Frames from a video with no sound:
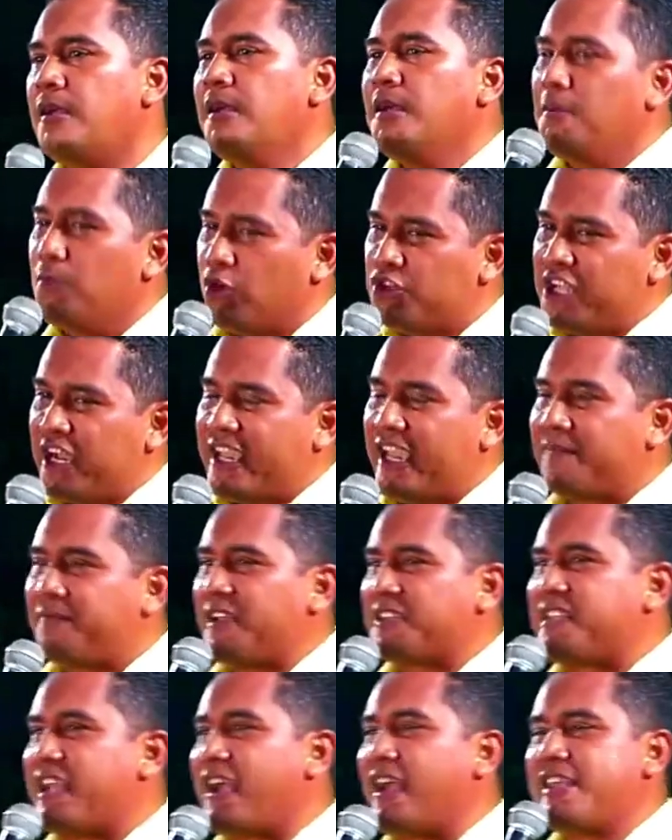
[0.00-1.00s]
Mucha
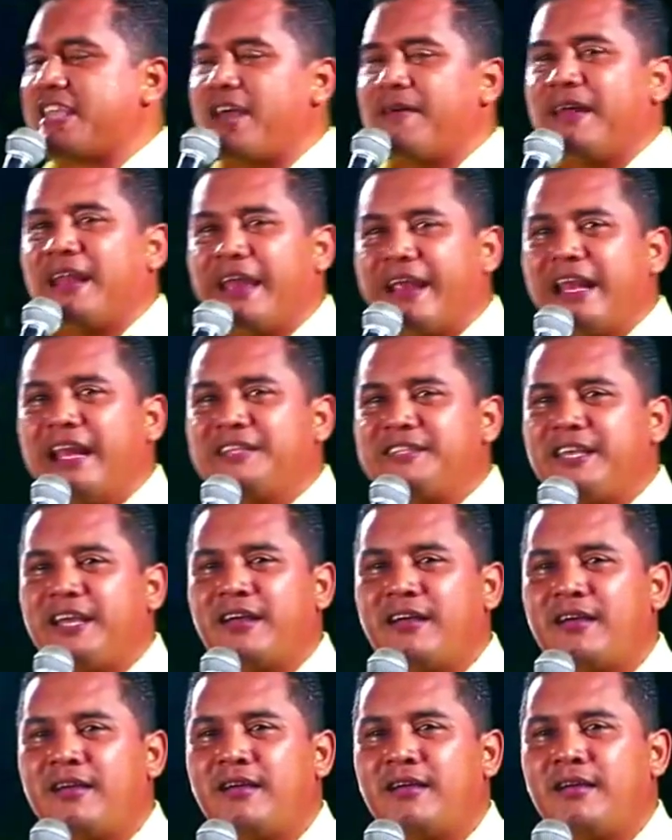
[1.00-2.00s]
gente está engañada en la iglesia.
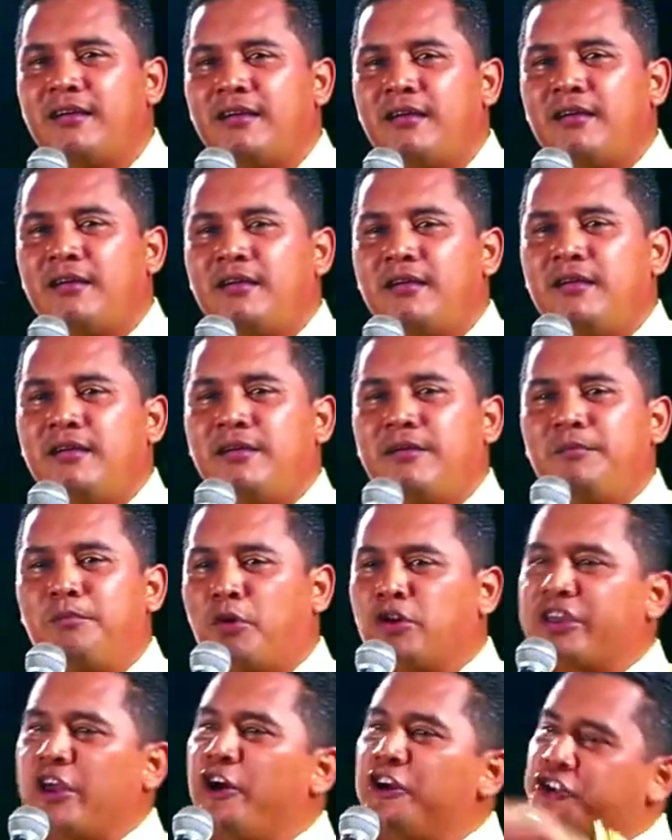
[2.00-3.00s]

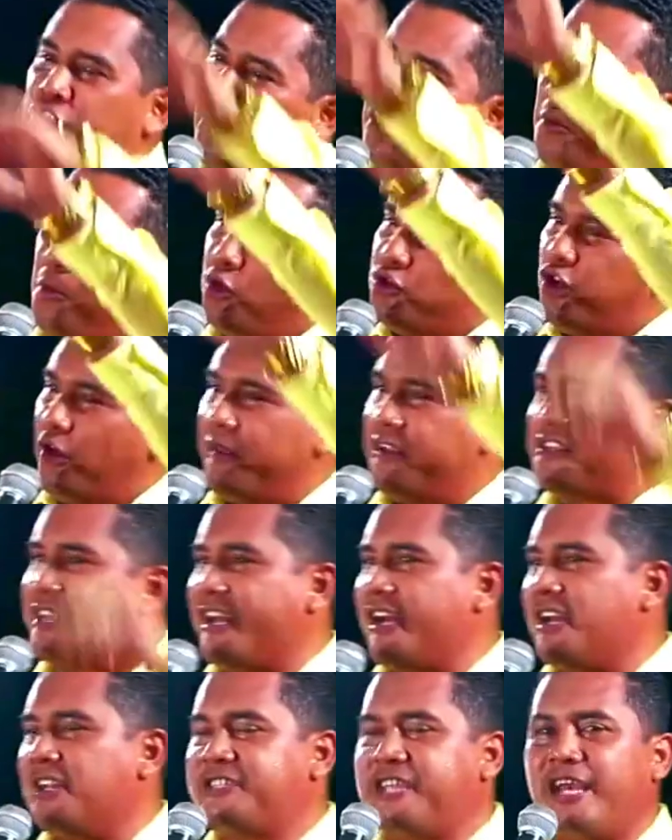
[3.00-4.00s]
Porque hoy todo mundo dice
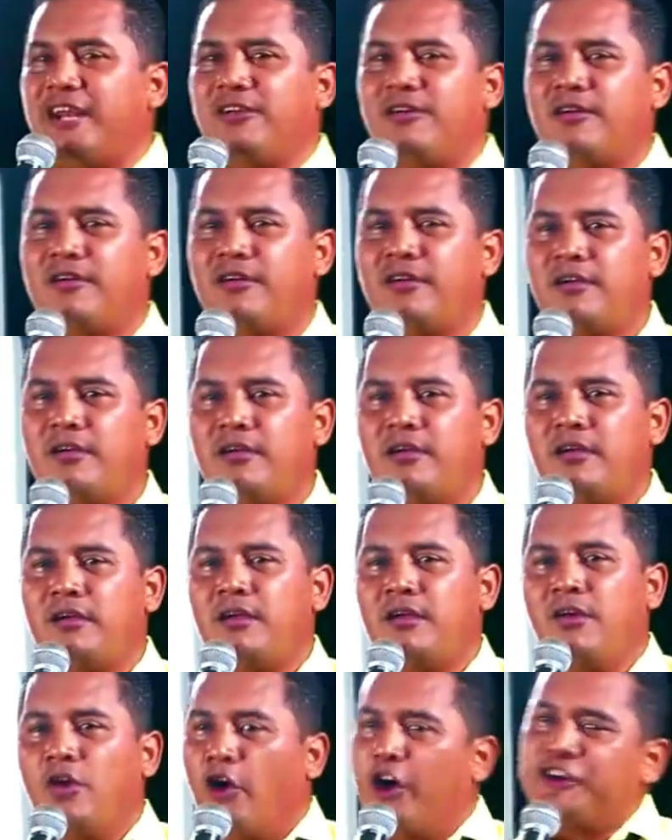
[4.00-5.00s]
ir al cielo.
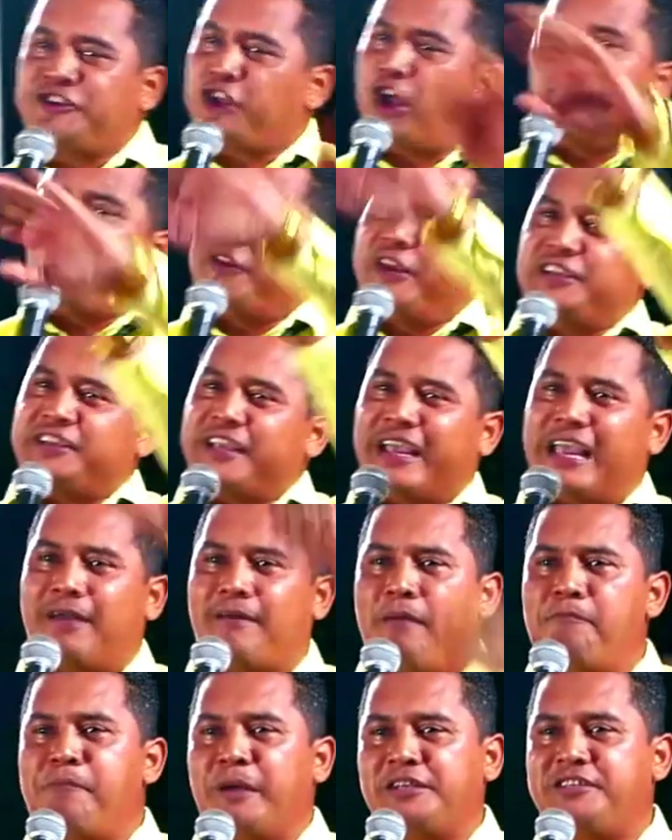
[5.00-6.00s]
Hoy todos dicen que
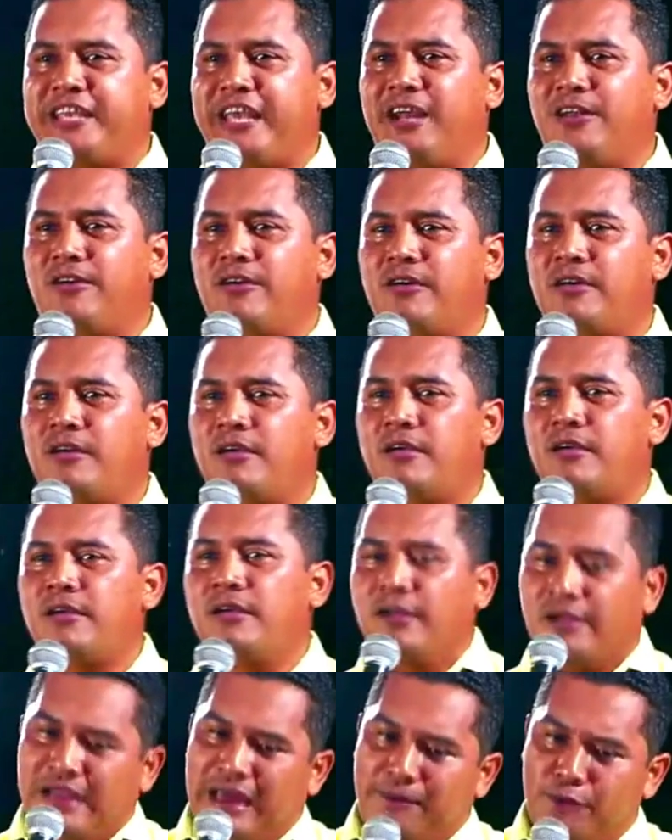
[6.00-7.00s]
van para el cielo.
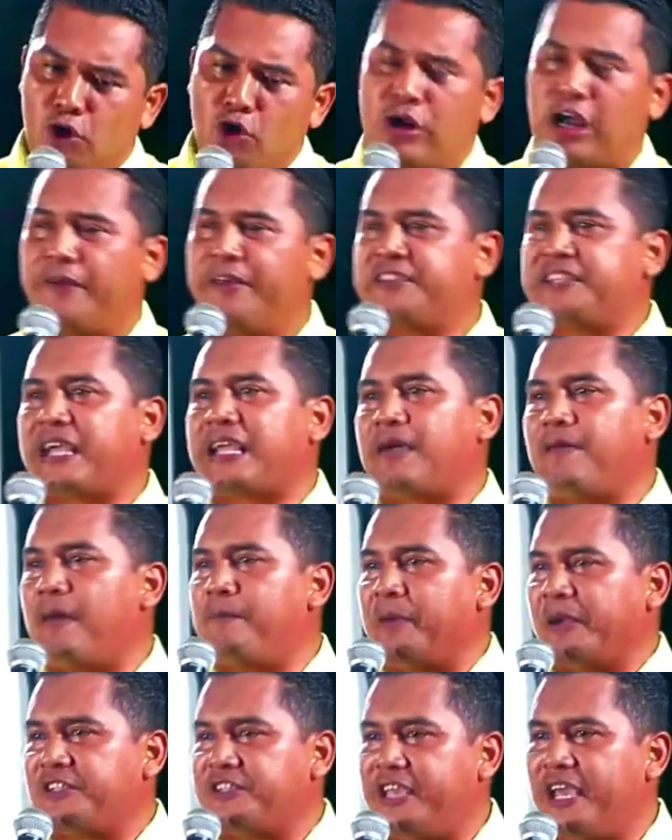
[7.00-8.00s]
La bruja dice que va
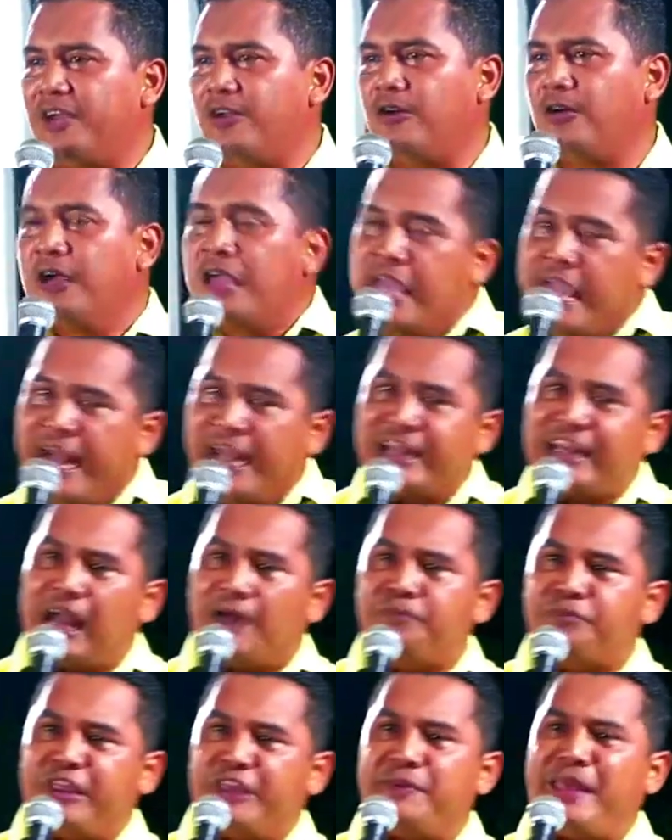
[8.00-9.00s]
para el cielo. El
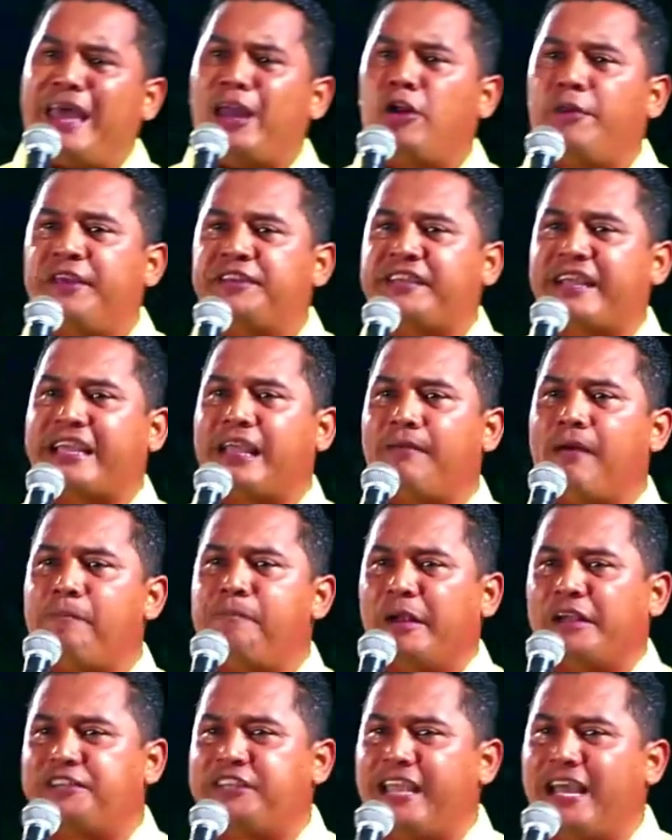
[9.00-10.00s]
cantinero dice que va
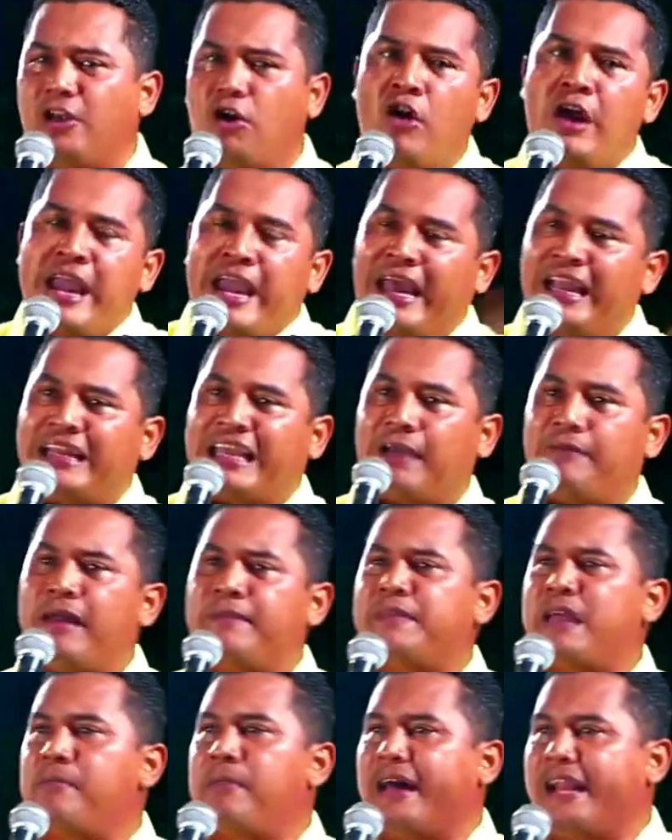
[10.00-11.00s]
para el cielo. El que
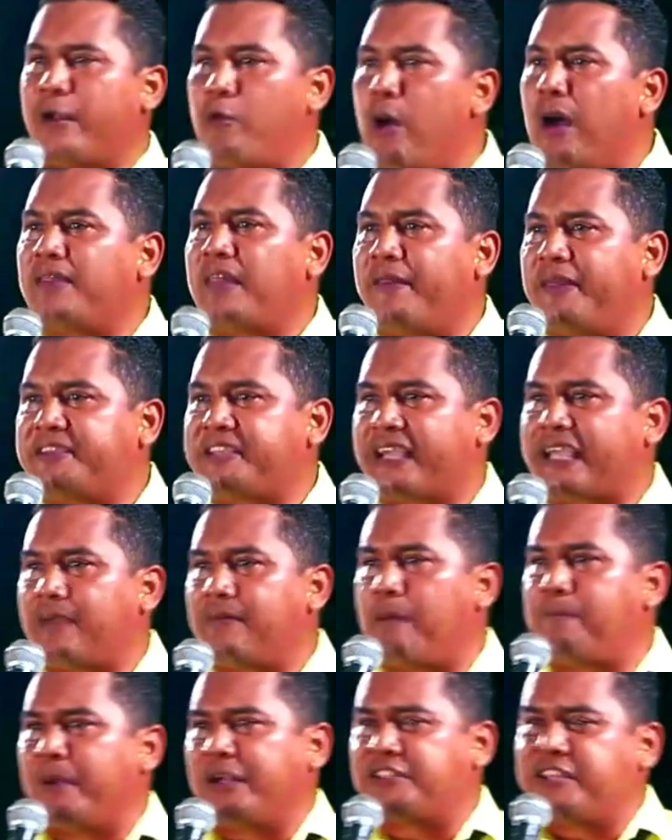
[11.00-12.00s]
vende marihuana dice que
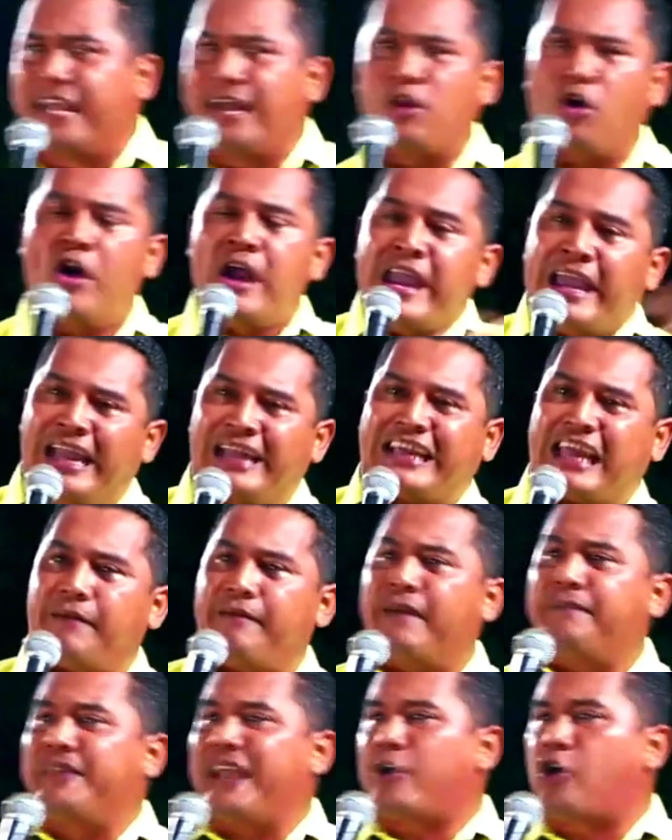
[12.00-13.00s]
va para el cielo. El que
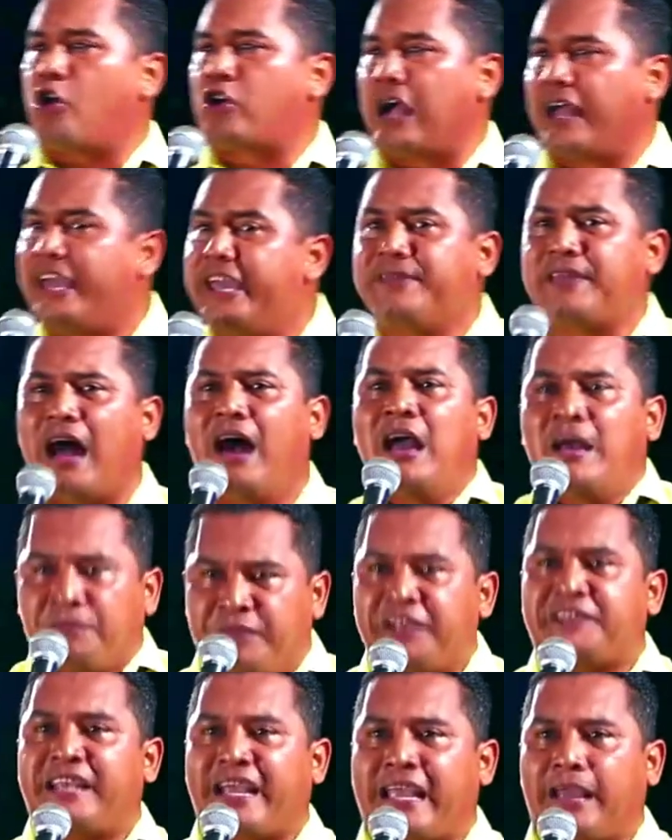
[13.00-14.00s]
vende cocaína
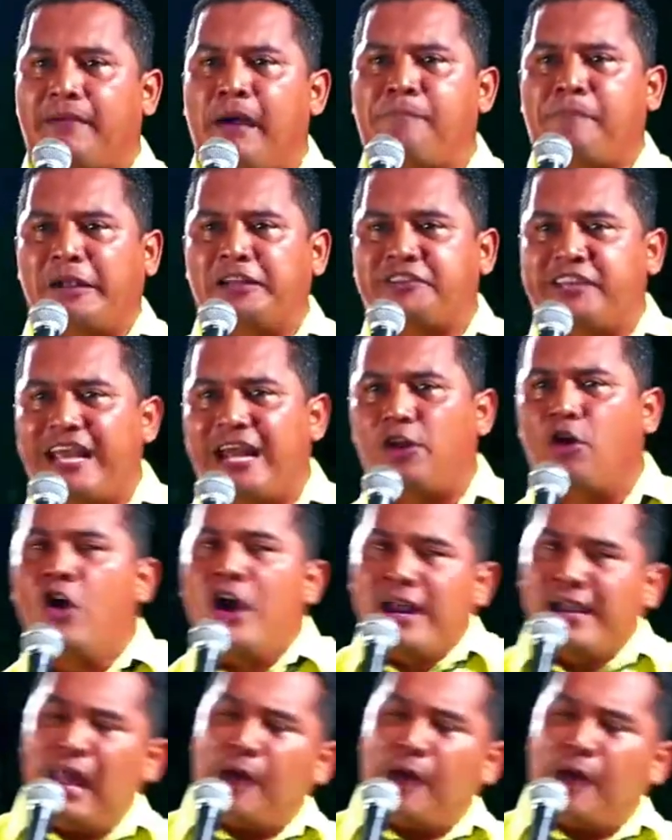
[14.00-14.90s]
dice que va para el cielo. La